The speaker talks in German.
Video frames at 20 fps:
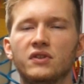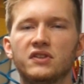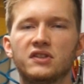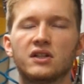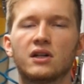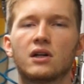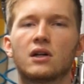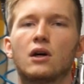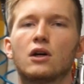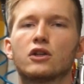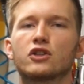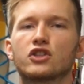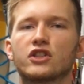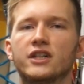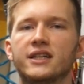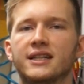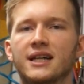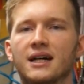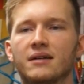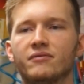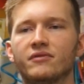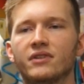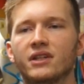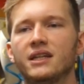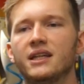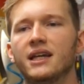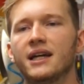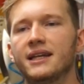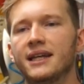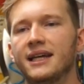Und wie sich herausstellt, haben
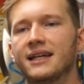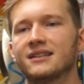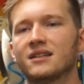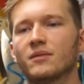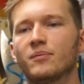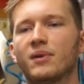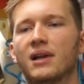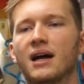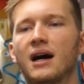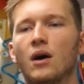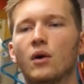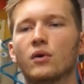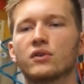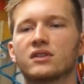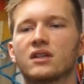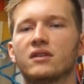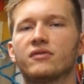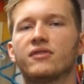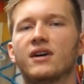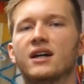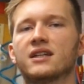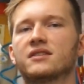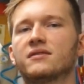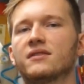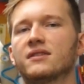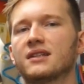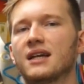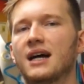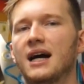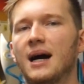wir hier ein Exemplar
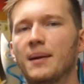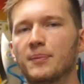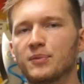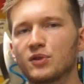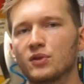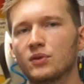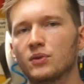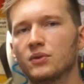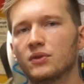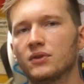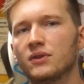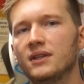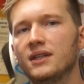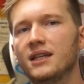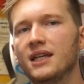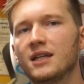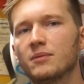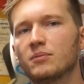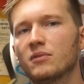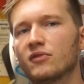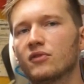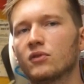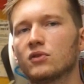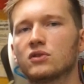ausgefasst, was absolut nicht mehr